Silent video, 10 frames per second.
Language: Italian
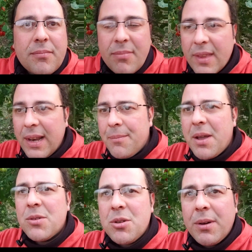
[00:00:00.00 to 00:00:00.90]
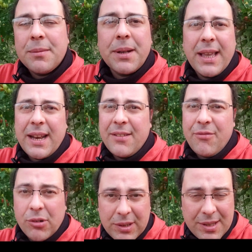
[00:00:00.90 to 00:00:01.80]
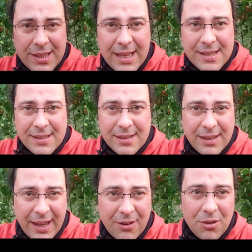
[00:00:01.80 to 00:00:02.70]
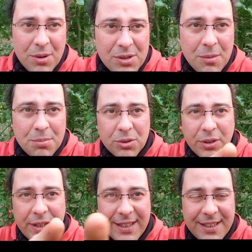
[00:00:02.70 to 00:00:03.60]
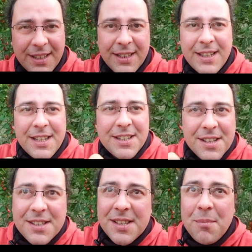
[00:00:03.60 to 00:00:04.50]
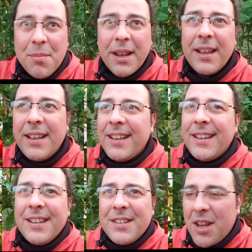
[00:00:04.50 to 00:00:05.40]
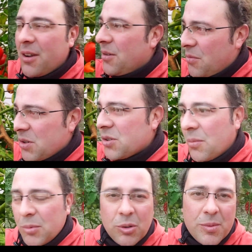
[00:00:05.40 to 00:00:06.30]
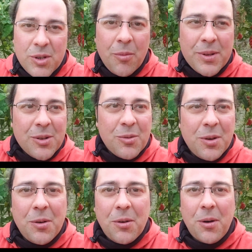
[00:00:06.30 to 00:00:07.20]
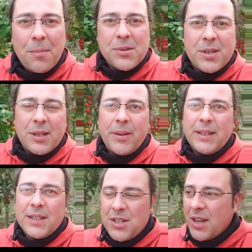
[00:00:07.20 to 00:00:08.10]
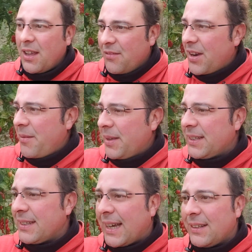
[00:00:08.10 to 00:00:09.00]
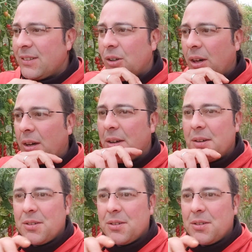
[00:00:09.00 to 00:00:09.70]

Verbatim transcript: L'abbiamo cimata perché era in forte stress, ecco questo è il punto, vedete c'è sempre cioè, in questo punto mi sono messo qui oh, appositamente, c'è veramente tanto eh,